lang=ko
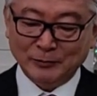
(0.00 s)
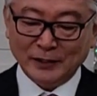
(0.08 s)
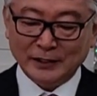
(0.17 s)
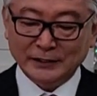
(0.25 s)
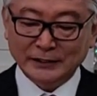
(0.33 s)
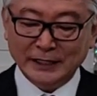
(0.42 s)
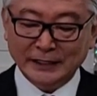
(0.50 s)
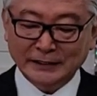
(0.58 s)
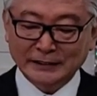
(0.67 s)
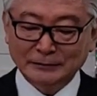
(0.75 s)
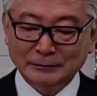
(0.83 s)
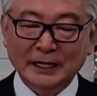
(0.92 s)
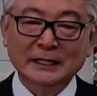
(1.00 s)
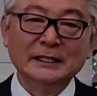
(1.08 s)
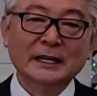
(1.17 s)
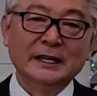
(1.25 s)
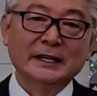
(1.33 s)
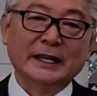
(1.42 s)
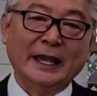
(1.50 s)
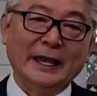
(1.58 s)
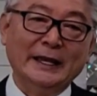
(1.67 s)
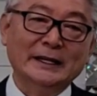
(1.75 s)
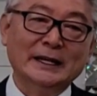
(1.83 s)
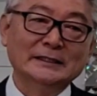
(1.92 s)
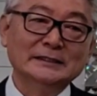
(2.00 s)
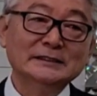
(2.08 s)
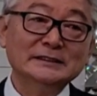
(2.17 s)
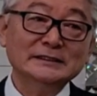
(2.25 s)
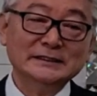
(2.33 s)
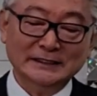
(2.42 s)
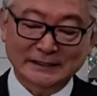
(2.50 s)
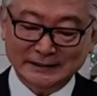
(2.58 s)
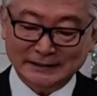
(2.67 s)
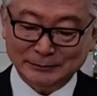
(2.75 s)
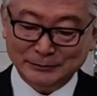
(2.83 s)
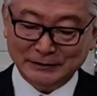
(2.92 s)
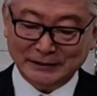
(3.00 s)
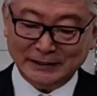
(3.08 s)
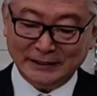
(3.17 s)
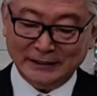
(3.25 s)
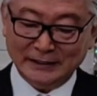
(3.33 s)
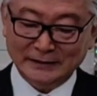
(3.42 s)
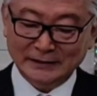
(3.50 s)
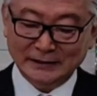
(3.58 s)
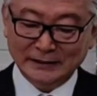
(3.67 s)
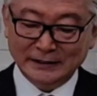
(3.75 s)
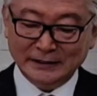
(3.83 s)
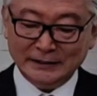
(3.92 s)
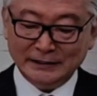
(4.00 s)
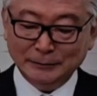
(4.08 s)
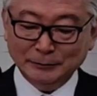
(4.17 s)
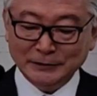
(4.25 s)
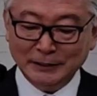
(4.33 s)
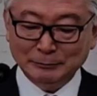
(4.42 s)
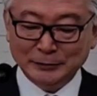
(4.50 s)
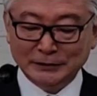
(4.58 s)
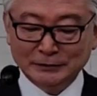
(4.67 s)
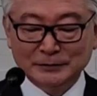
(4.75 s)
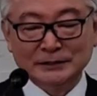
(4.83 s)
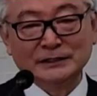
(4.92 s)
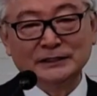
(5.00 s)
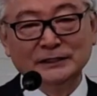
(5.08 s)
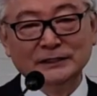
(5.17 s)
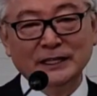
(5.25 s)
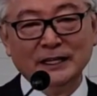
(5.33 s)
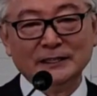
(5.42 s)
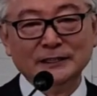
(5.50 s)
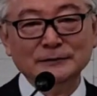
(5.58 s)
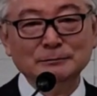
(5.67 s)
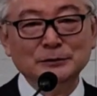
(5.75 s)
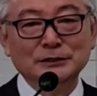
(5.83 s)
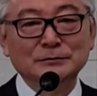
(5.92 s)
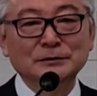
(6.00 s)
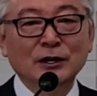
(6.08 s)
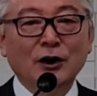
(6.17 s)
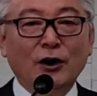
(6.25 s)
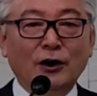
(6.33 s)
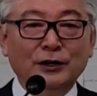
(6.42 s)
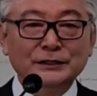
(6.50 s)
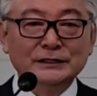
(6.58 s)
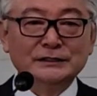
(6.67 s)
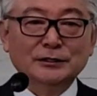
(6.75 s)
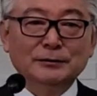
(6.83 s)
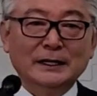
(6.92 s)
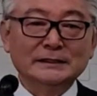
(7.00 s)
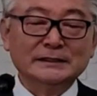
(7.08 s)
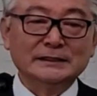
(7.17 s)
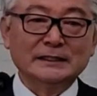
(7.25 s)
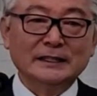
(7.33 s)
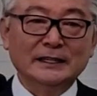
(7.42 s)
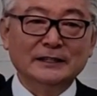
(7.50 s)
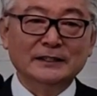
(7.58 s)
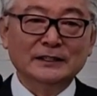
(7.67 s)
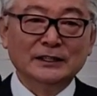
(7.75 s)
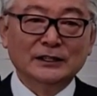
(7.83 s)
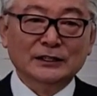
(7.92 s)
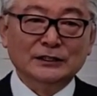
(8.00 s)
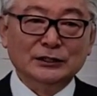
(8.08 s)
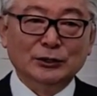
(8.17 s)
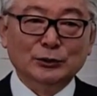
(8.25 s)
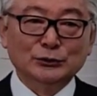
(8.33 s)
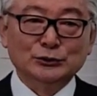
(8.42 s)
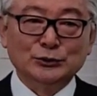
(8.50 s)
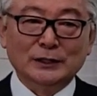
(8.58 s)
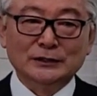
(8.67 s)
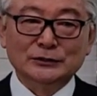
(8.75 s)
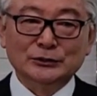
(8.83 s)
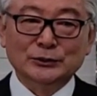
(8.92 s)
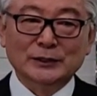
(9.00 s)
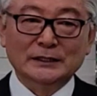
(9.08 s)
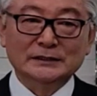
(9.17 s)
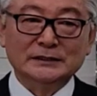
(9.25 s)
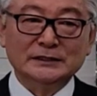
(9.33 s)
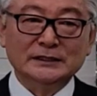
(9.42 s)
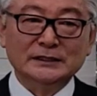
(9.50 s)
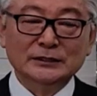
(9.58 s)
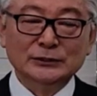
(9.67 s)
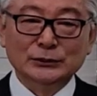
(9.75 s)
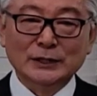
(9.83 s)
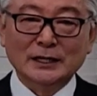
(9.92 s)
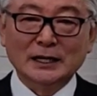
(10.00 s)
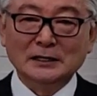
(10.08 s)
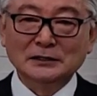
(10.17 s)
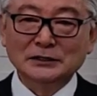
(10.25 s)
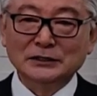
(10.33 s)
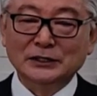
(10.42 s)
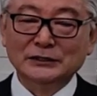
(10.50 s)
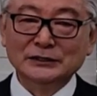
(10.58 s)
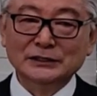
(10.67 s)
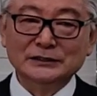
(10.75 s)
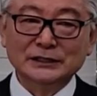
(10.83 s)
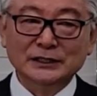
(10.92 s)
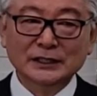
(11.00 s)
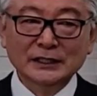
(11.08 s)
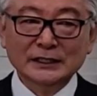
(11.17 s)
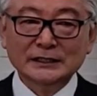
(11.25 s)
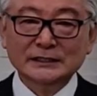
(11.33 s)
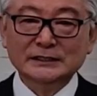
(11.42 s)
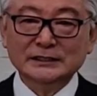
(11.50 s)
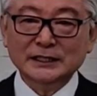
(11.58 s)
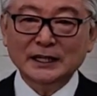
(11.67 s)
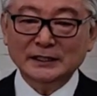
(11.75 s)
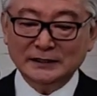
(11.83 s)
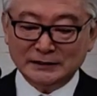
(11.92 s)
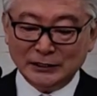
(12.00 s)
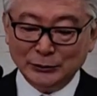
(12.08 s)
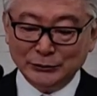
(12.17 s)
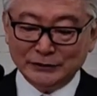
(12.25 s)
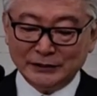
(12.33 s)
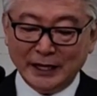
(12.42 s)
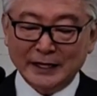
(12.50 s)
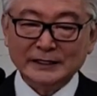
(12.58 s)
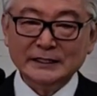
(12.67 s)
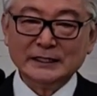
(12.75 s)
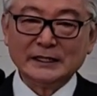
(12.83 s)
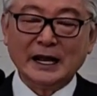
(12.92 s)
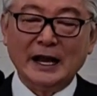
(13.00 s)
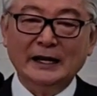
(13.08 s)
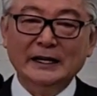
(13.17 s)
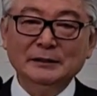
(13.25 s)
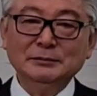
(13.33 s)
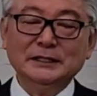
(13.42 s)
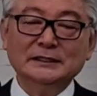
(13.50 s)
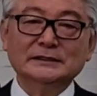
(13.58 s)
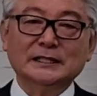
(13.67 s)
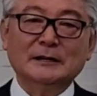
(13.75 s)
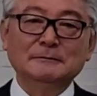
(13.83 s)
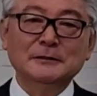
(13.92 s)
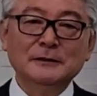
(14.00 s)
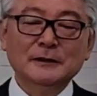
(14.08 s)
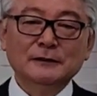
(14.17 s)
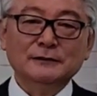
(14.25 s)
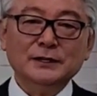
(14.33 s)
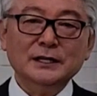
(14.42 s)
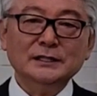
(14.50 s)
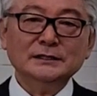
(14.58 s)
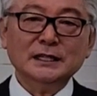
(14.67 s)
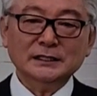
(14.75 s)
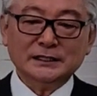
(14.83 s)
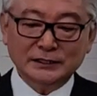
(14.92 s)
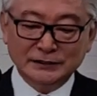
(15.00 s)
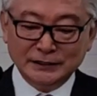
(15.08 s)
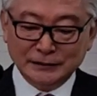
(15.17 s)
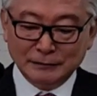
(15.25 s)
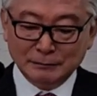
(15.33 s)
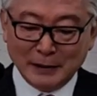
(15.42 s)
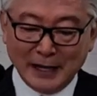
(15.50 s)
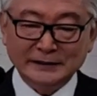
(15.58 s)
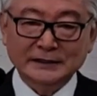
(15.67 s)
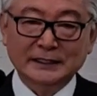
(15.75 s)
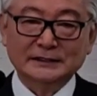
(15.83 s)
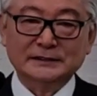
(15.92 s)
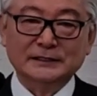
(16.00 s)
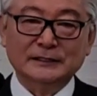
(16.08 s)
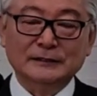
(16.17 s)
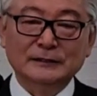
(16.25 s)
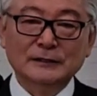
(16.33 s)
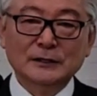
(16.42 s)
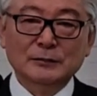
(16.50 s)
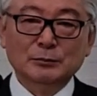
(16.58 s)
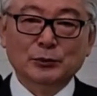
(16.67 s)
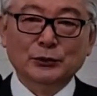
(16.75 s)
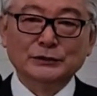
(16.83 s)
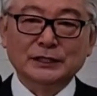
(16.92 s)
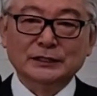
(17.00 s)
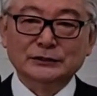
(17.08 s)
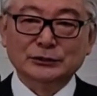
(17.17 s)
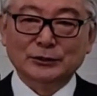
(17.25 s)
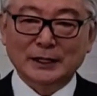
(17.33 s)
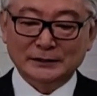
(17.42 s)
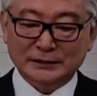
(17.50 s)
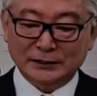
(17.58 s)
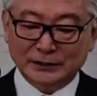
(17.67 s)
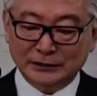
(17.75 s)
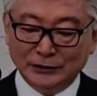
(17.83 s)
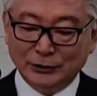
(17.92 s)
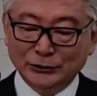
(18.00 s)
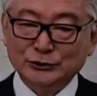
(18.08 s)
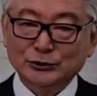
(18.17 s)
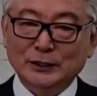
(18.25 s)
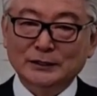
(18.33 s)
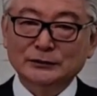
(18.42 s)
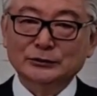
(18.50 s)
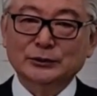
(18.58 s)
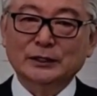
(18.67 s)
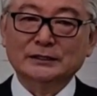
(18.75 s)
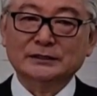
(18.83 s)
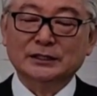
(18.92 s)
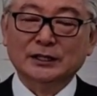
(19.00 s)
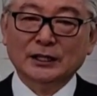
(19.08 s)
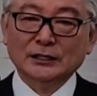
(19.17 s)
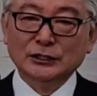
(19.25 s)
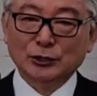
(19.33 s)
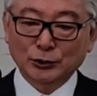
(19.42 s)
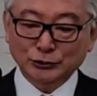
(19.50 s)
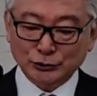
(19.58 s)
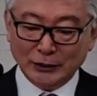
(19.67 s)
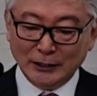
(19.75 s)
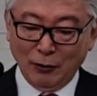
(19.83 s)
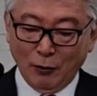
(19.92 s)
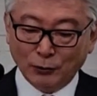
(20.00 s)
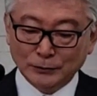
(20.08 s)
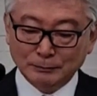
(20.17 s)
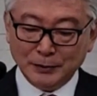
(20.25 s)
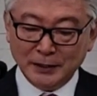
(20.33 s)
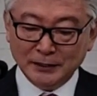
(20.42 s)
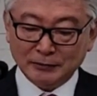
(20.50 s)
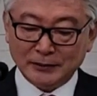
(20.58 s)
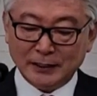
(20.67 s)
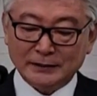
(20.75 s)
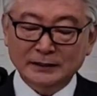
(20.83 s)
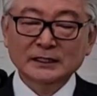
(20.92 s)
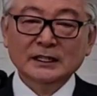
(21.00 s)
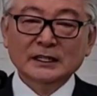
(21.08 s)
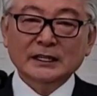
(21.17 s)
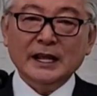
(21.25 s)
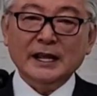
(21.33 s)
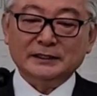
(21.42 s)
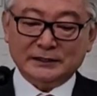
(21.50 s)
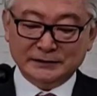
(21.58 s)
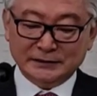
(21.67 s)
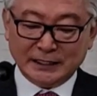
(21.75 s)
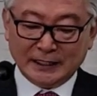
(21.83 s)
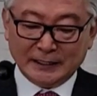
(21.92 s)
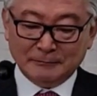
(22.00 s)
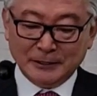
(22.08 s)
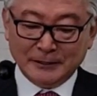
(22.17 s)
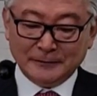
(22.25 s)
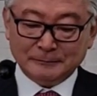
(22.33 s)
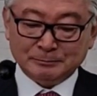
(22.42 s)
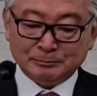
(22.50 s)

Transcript: 그의 이름엔 개라는 뜻이 있습니다. 이분의 믿음은 그의 큰 믿음은 어디서 왔을까요? 여호수아를 도와서 요단강을 건너서 이스라엘을 세울 때 이 갈렙이라는 사람이 굉장히 큰 일을 많이 했어요. 모세를 도와서 여호수아를 도와서 여호수아의 오른팔 역할을 했던 사람이에요.